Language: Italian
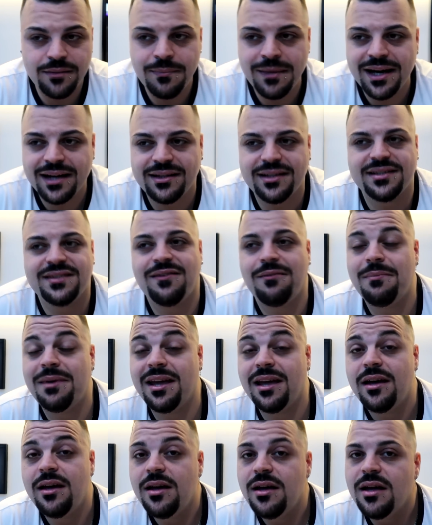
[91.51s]
Martex,
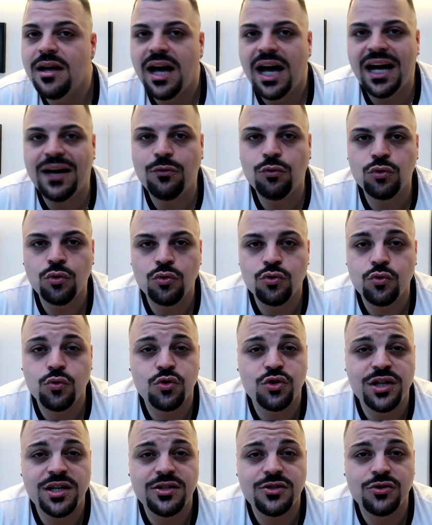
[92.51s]
vabbè, ha avuto un
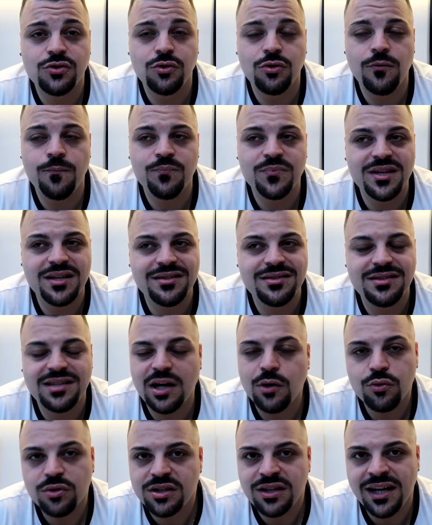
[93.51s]
successo
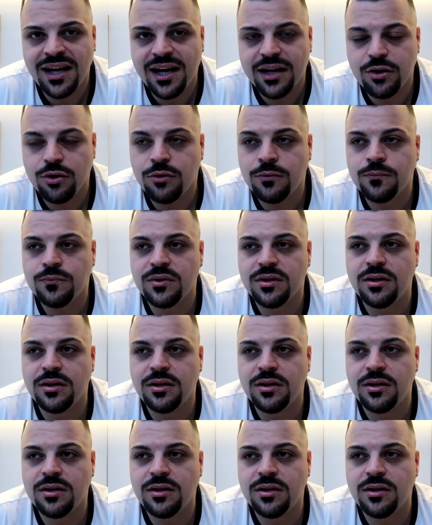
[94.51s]
straordinario.